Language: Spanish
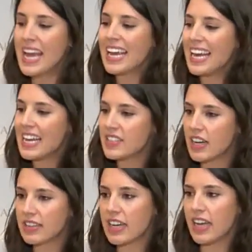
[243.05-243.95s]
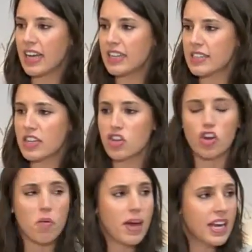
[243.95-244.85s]
que la estrategia del
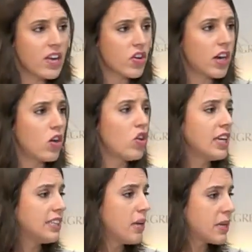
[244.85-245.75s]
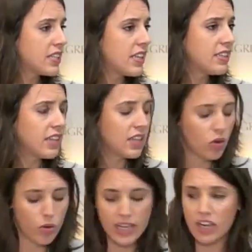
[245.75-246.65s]
señor Mariano Rajoy, del presidente del
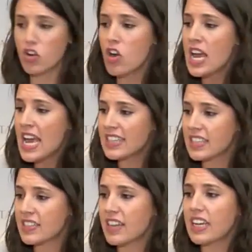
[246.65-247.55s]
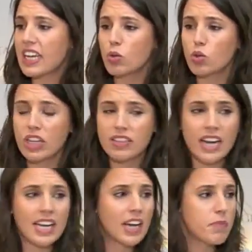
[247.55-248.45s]
Gobierno, esa estrategia
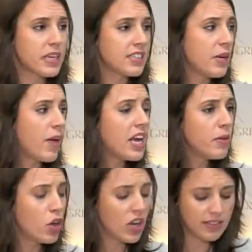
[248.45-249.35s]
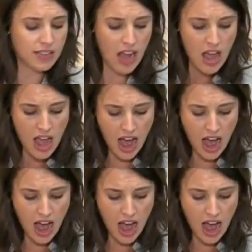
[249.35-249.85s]
autoritaria, represiva y violenta,